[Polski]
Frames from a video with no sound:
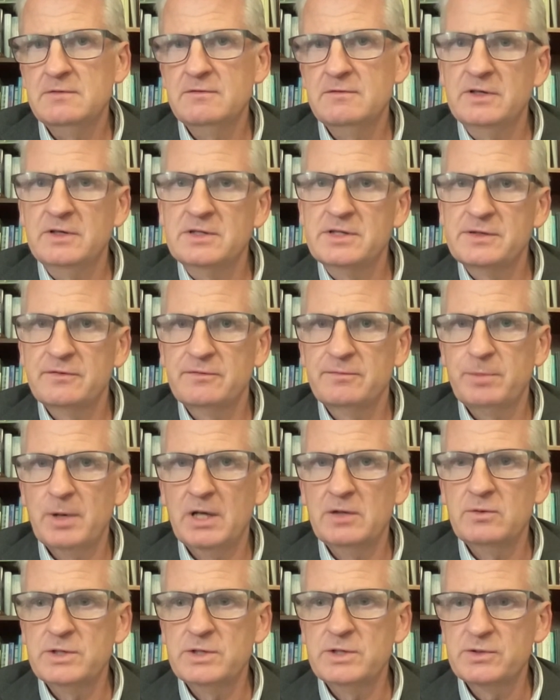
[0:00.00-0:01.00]
I więc
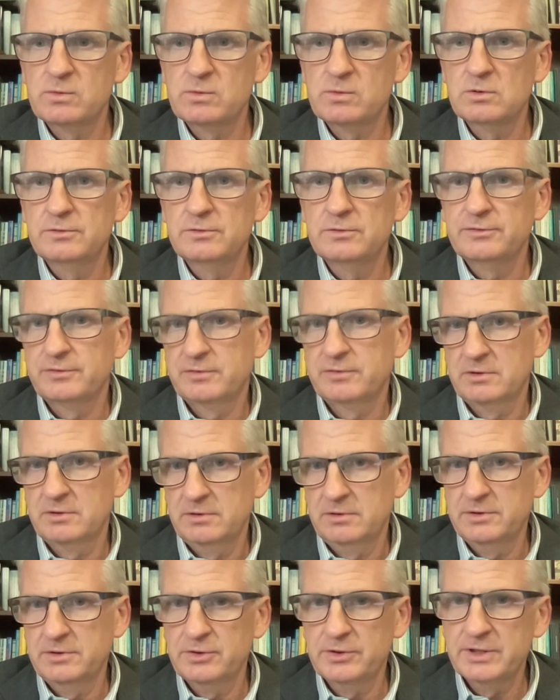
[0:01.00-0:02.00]
padły słów,
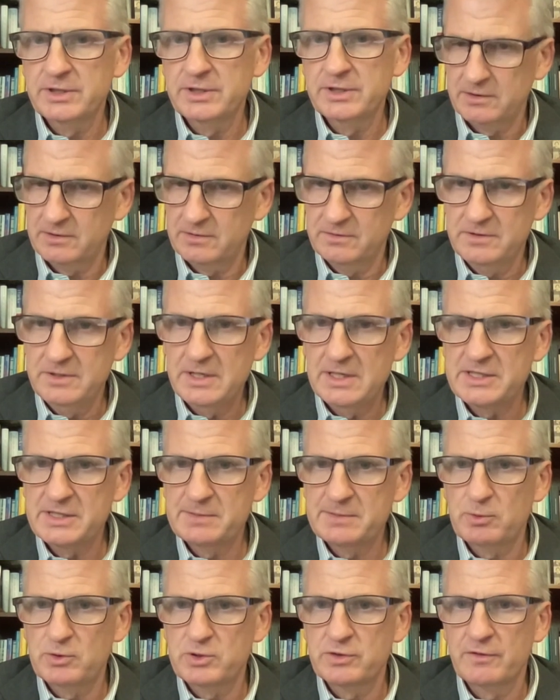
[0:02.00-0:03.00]
których
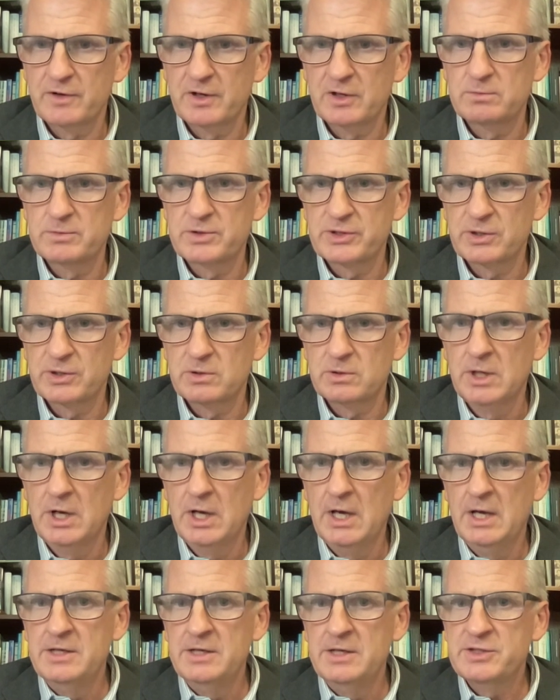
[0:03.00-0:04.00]
nie spodziewałem
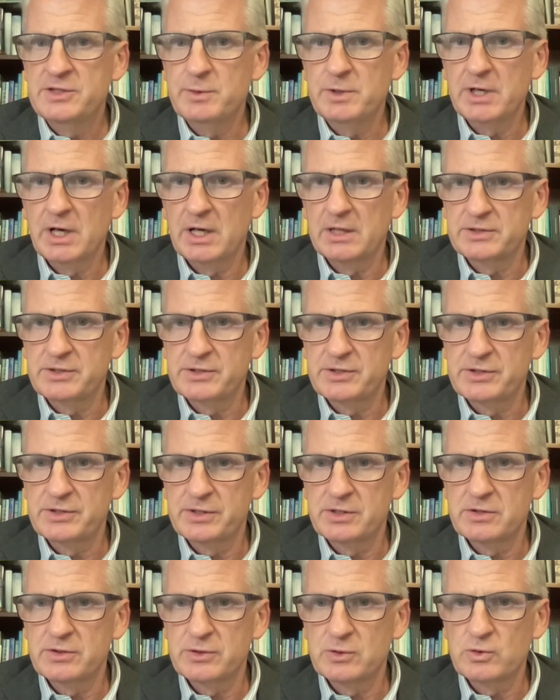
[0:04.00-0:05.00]
się słychać
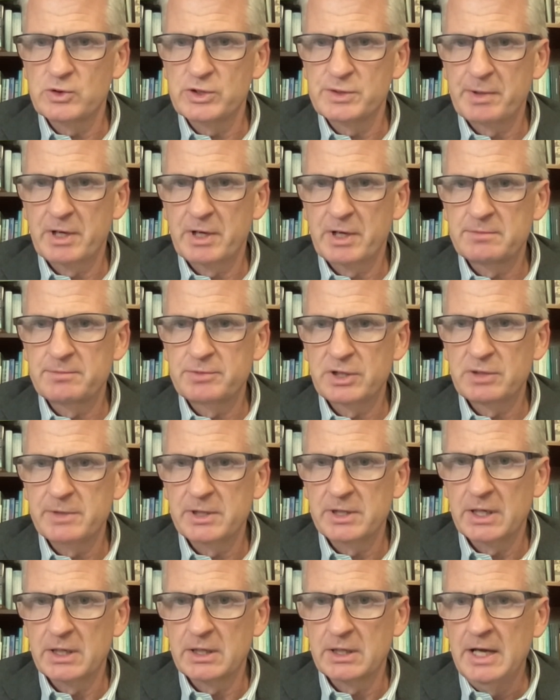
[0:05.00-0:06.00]
z, z ust pana
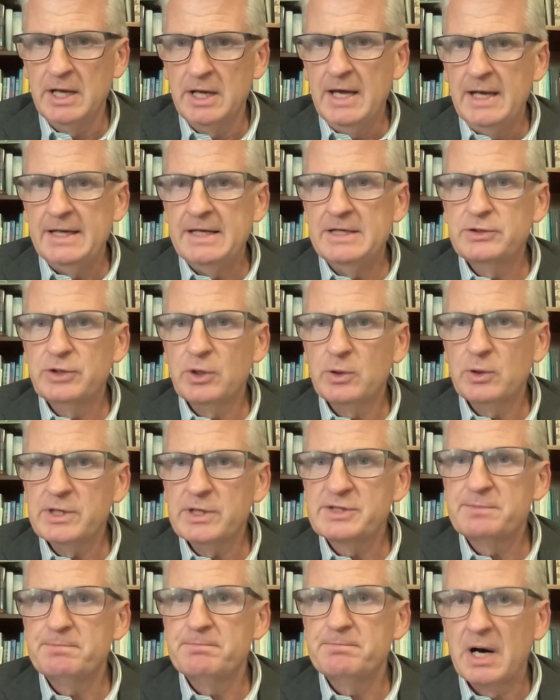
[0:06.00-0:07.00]
premiera. I
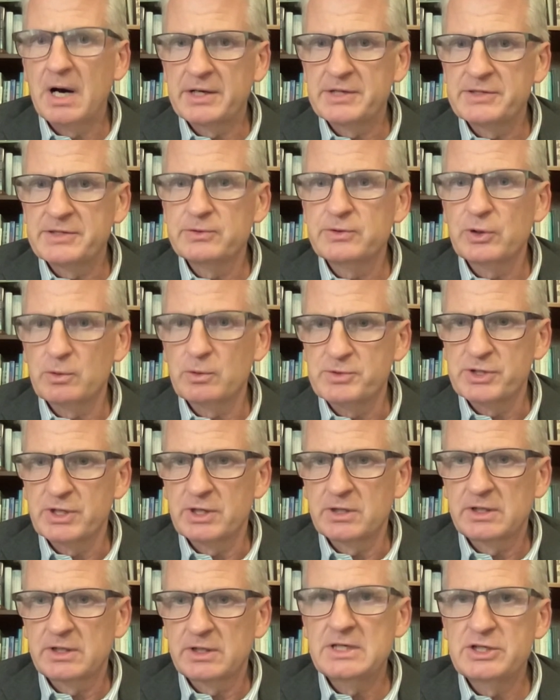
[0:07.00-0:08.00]
to jest bardzo
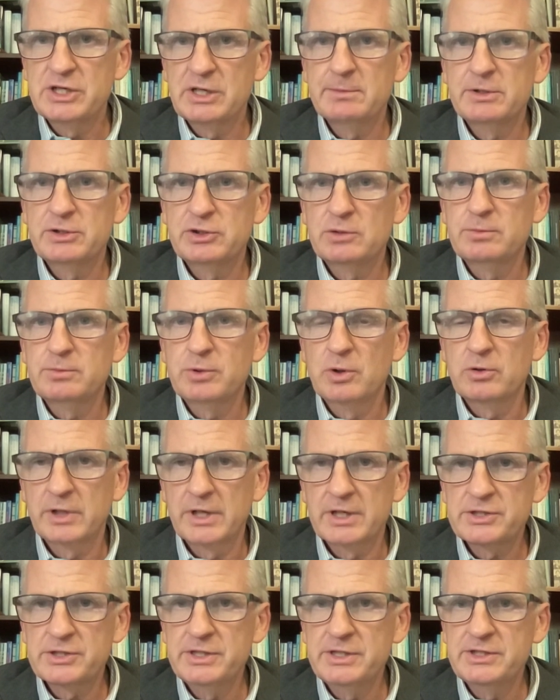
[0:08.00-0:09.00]
dobrze. I trzeba to
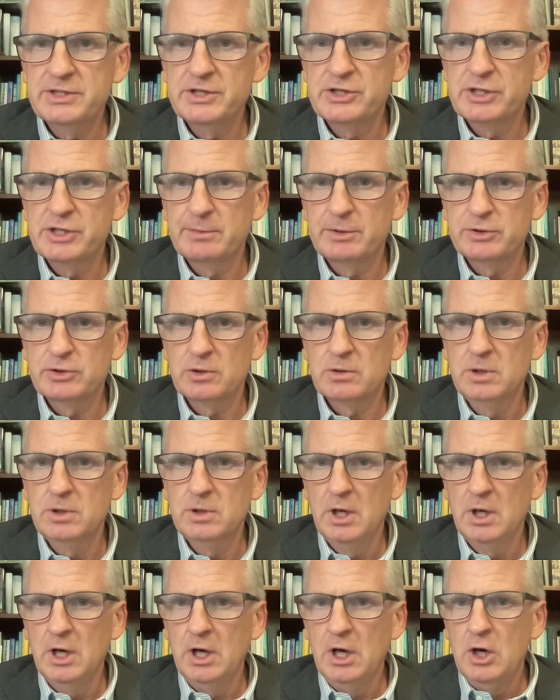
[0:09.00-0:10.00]
podkreślić i trzeba
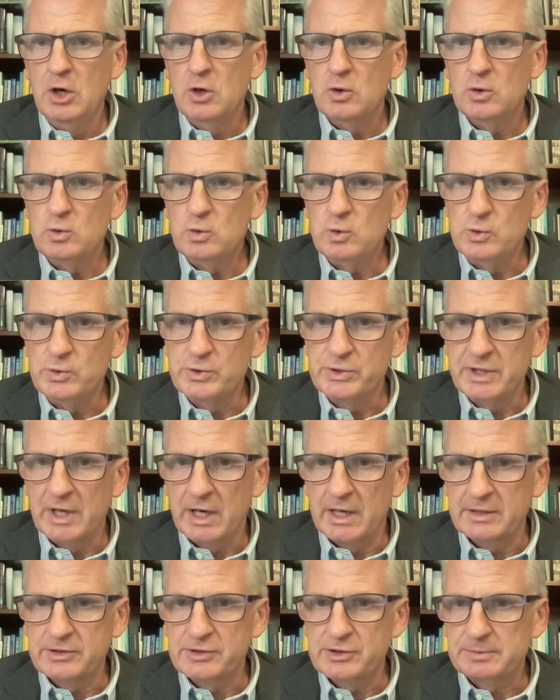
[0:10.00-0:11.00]
to
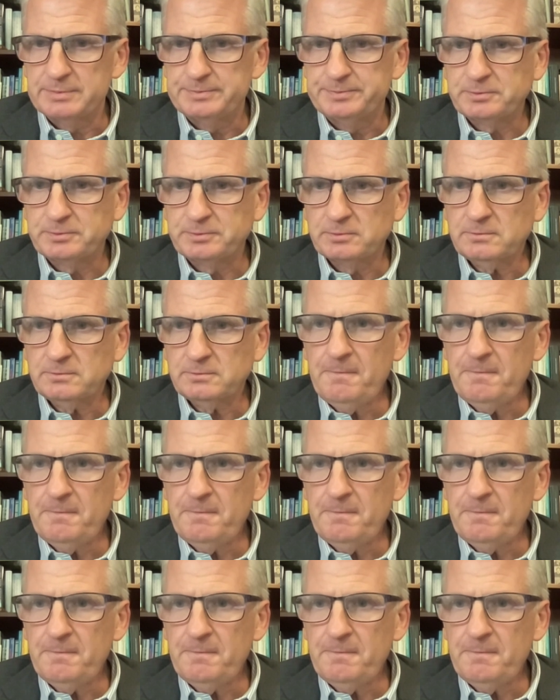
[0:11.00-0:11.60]
uznać.